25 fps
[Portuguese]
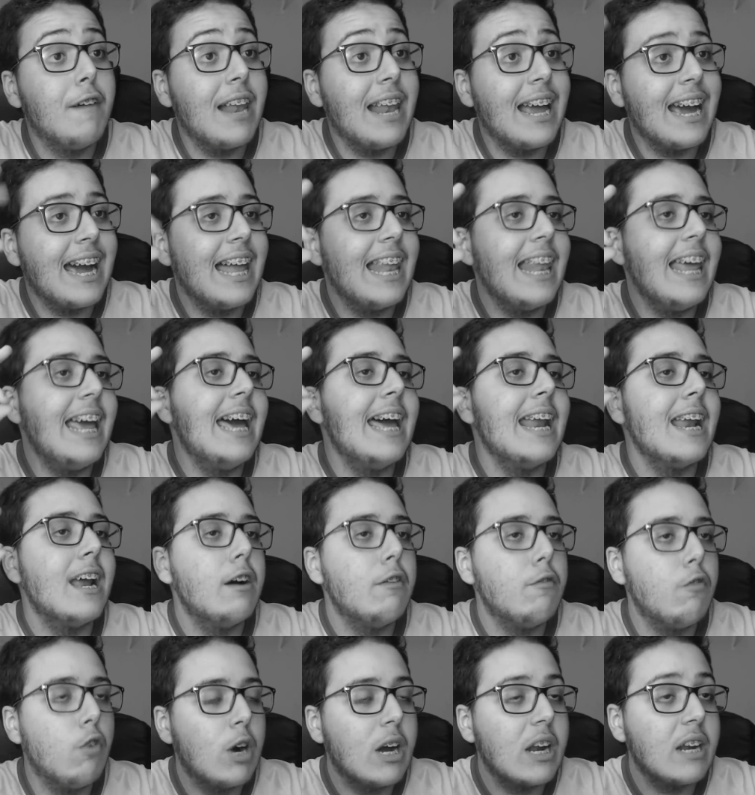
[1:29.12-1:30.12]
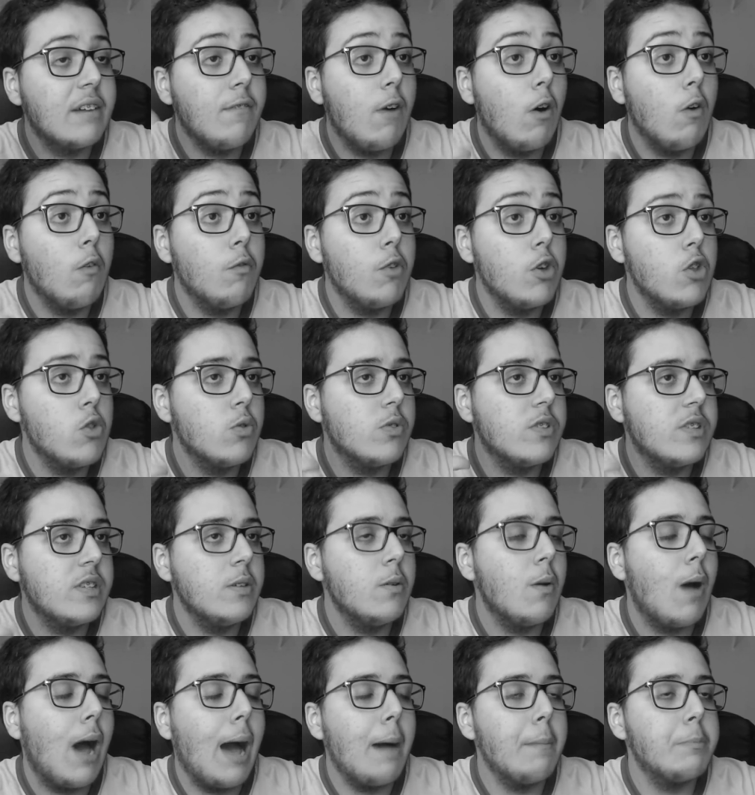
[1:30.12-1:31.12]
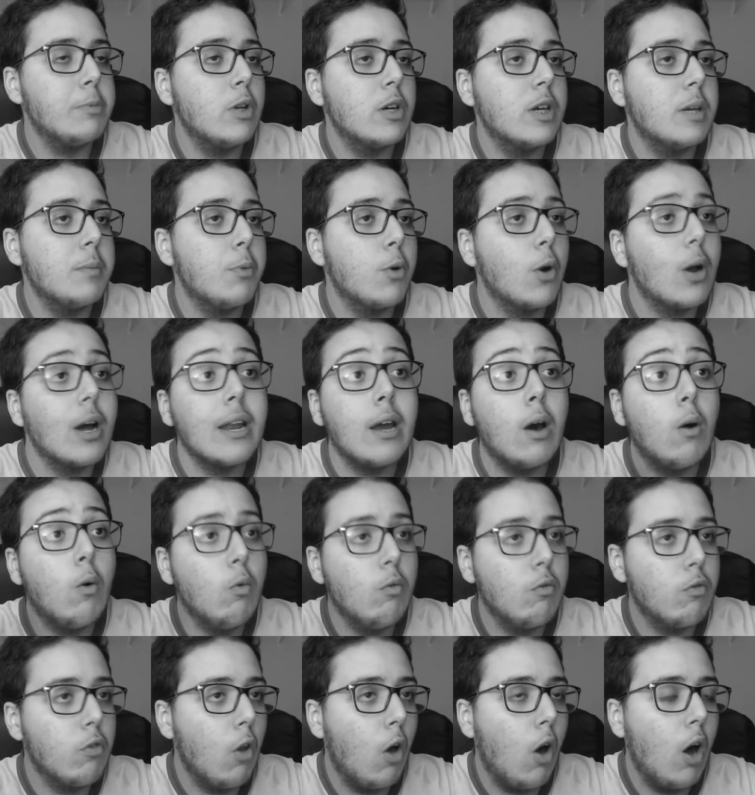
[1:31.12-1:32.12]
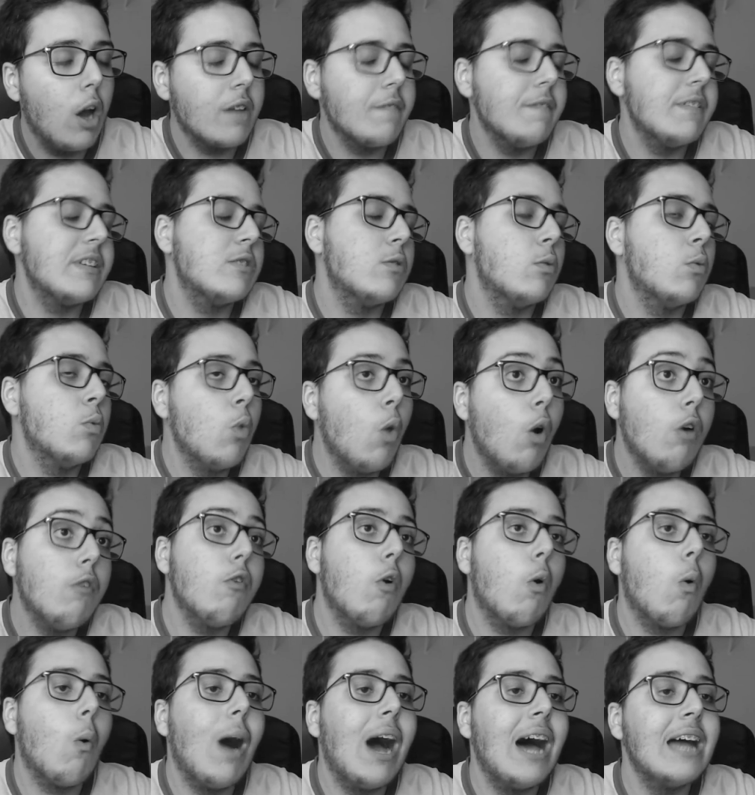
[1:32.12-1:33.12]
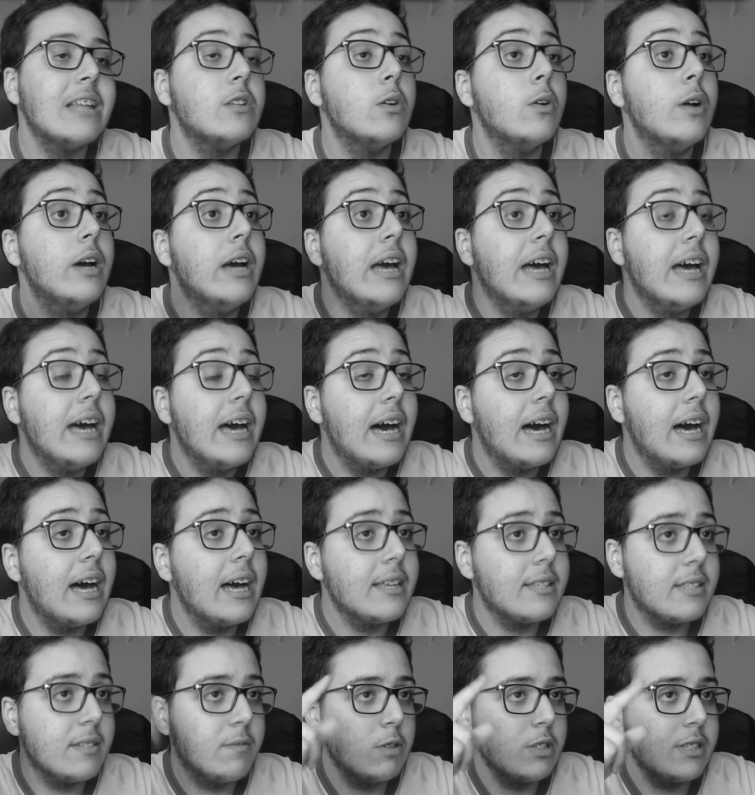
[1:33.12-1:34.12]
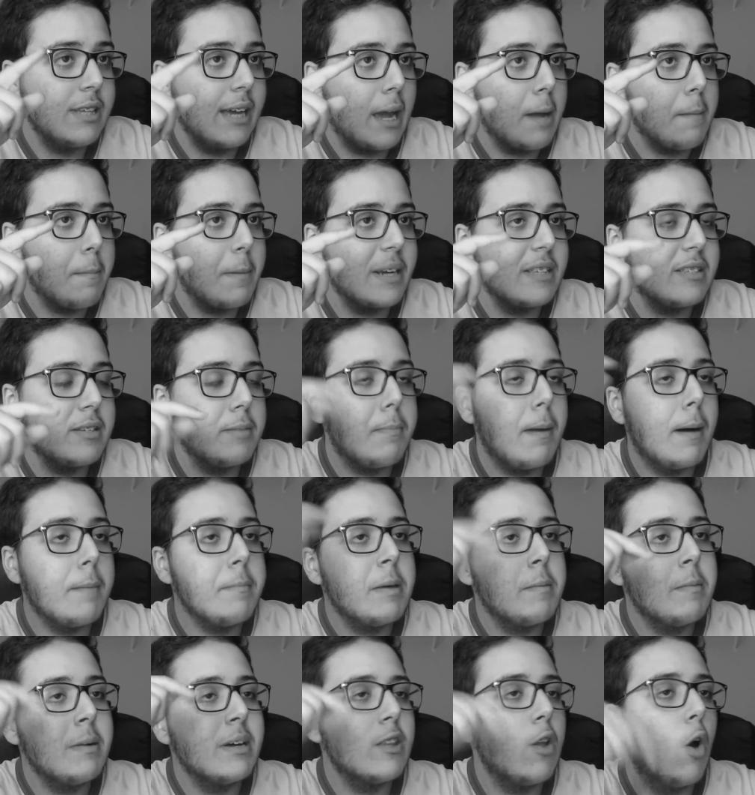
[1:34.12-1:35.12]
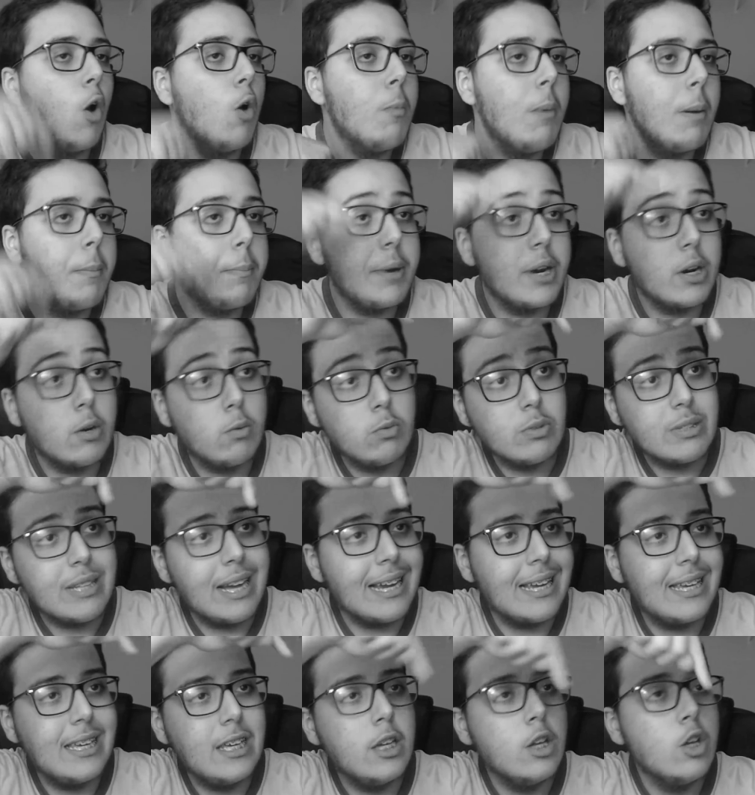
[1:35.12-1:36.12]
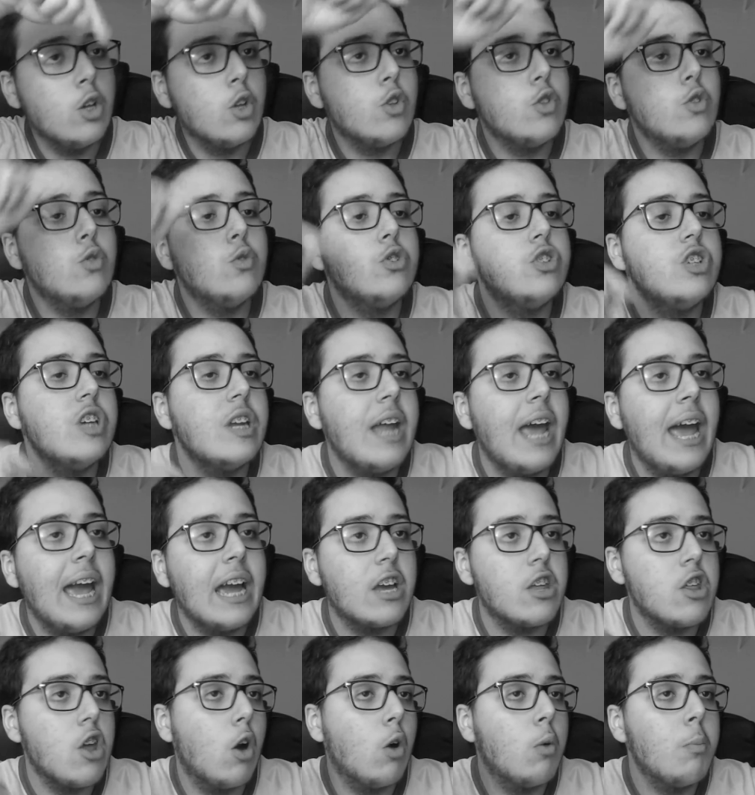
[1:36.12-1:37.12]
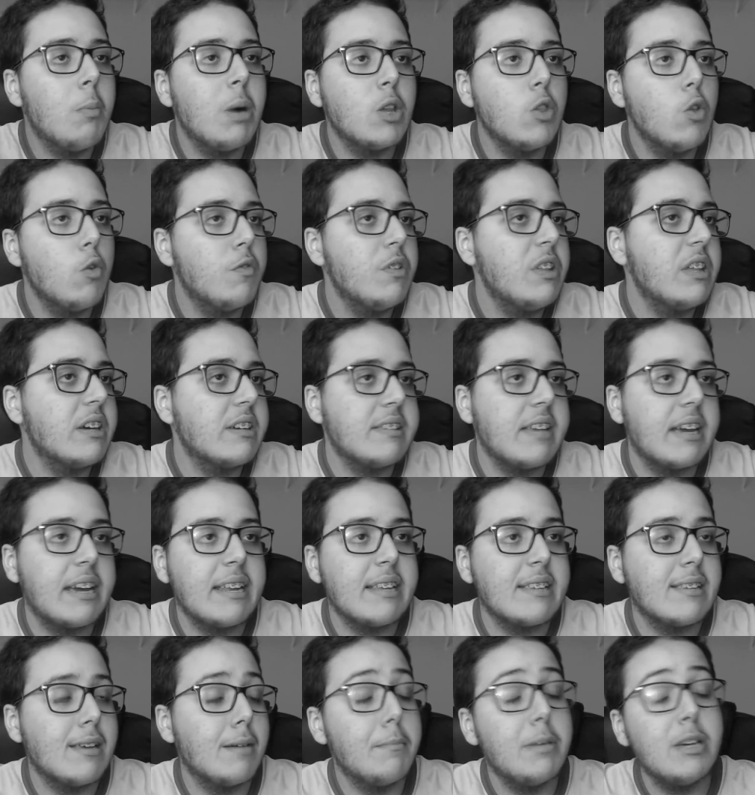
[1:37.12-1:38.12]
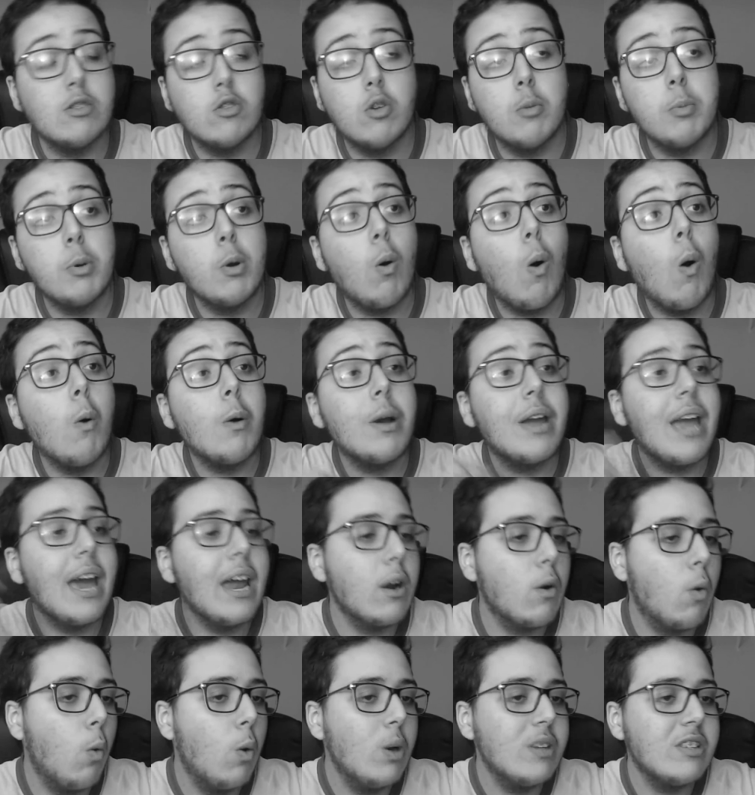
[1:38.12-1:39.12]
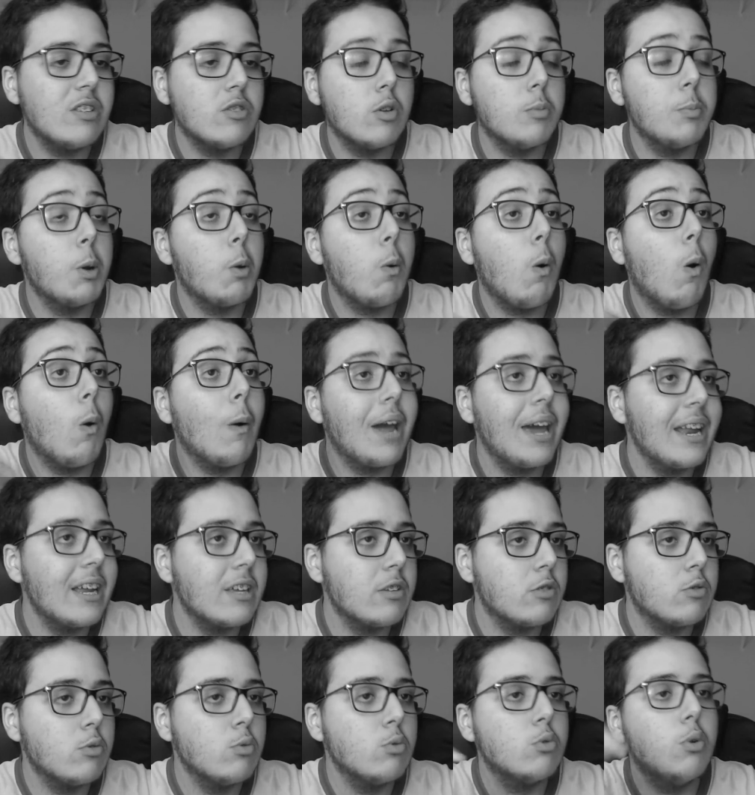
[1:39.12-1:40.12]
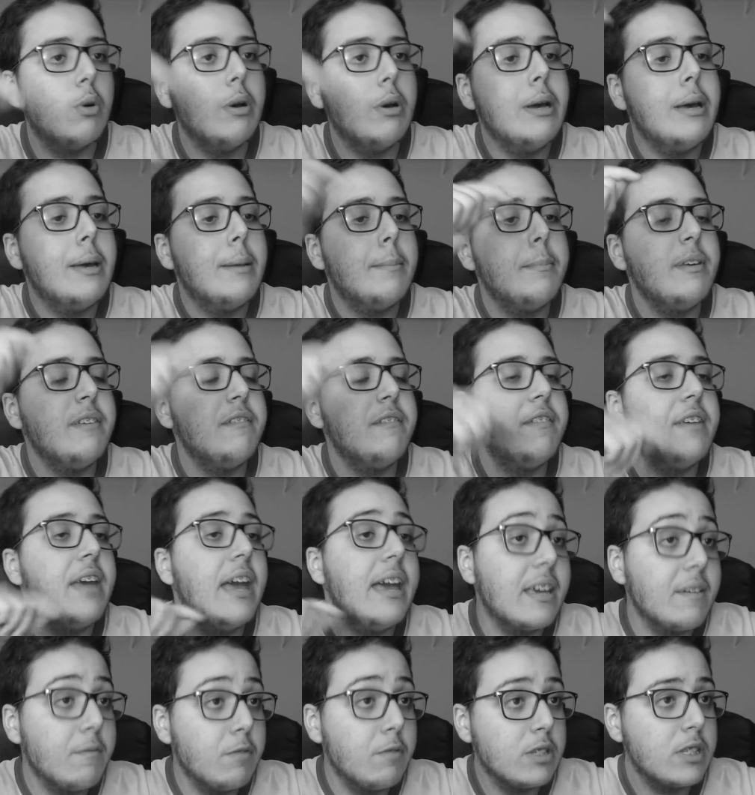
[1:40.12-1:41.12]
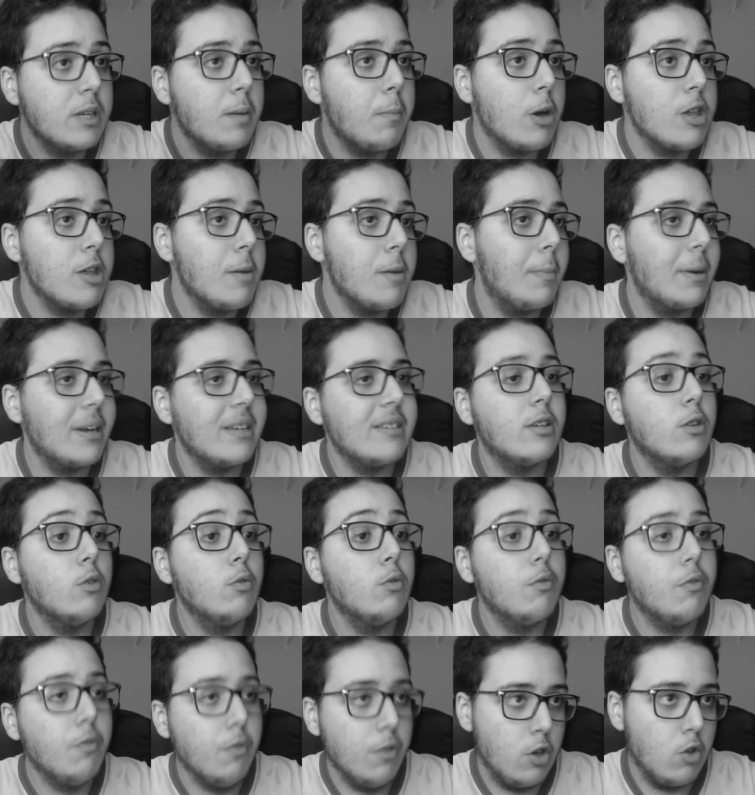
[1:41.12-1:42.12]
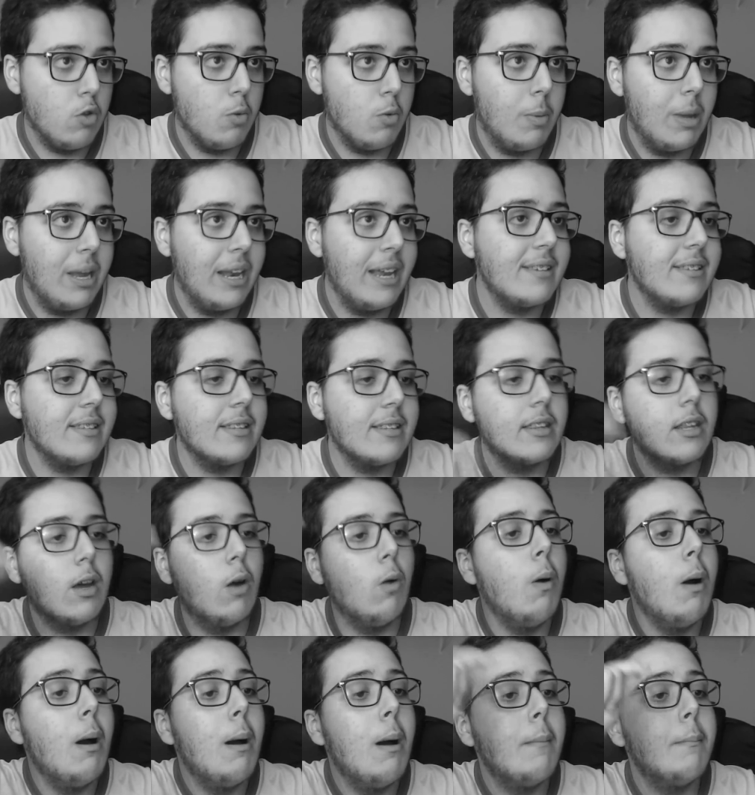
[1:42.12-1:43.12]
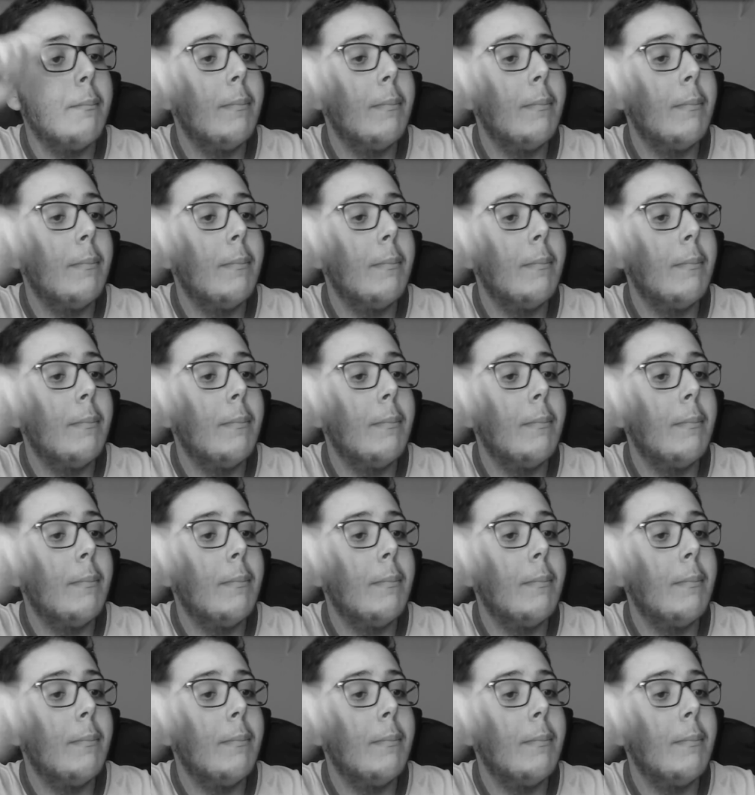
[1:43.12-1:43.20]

Fala galera, vou gravar um videozinho rápido aqui pro canal, um vlog, vai ser um novo quadro. Uh, se você quer participar, me manda alguma pergunta aqui no direct, alguma dúvida que você queira saber sobre qualquer coisa, sobre qualquer assunto, me envia aí que você pode aparecer no vídeo, beleza? Então